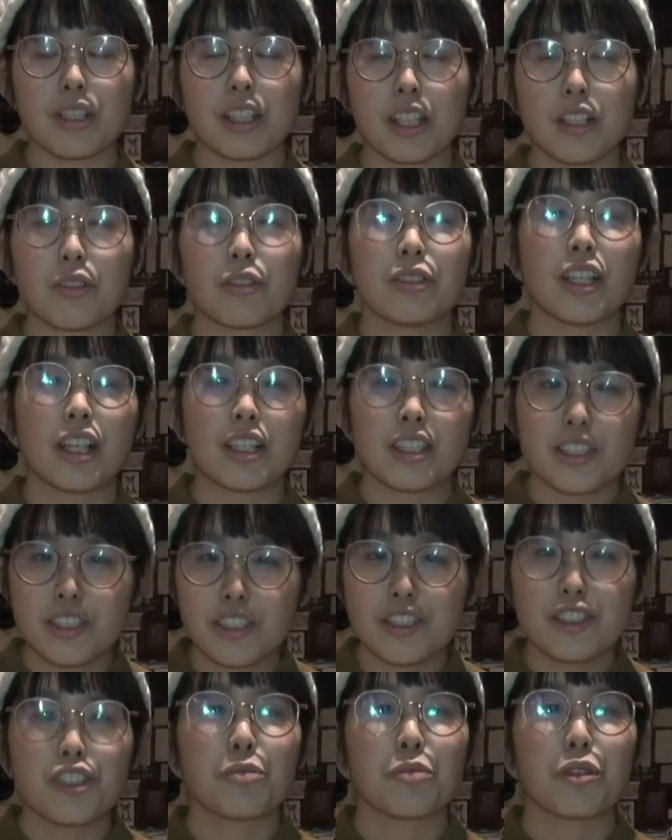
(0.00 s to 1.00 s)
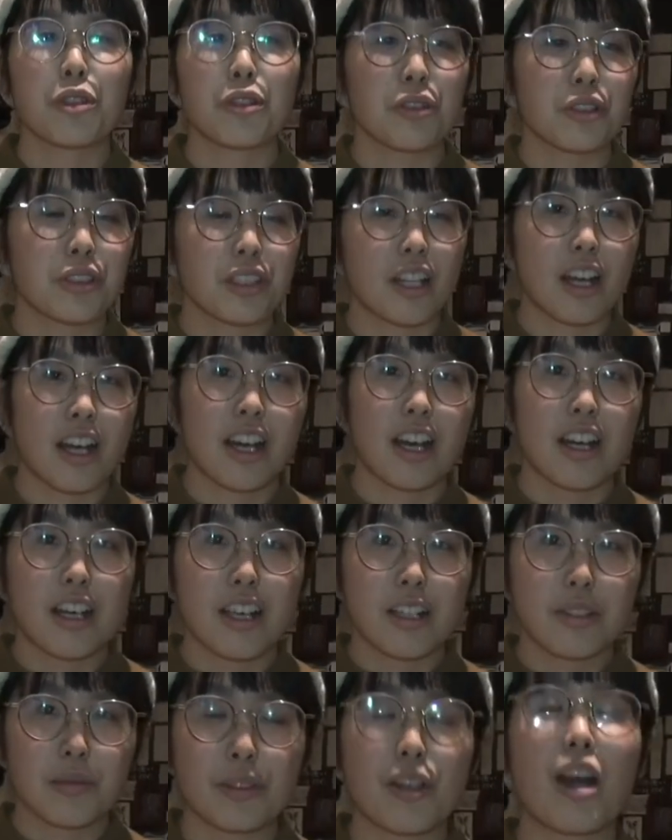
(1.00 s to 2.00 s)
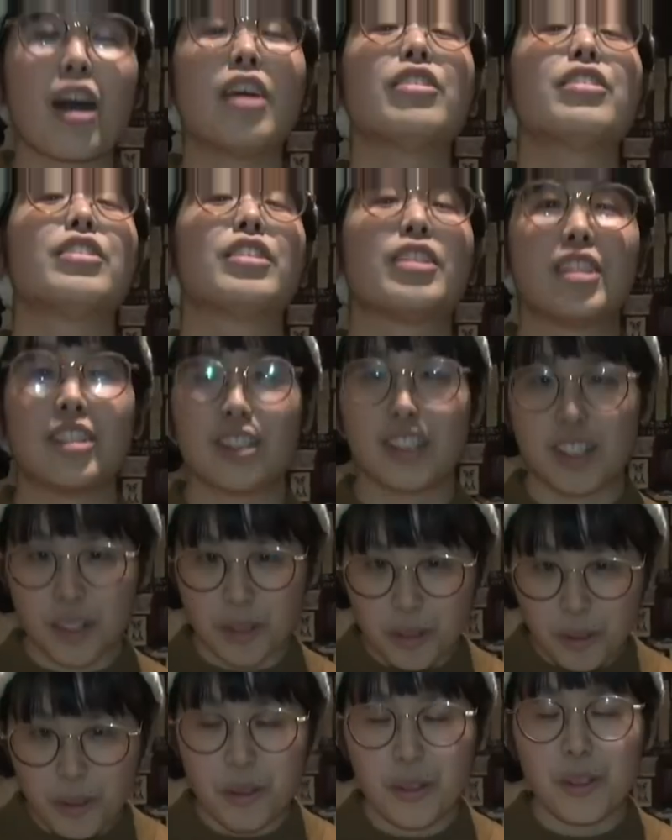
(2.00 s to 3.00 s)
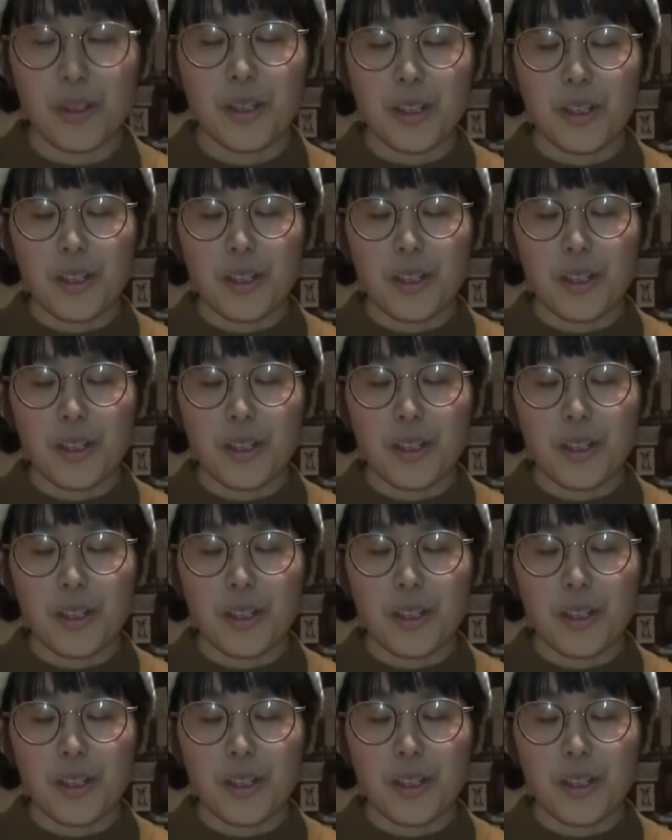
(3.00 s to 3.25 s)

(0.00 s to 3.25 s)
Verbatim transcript: が結構何種類もいろんなのがあるんですけど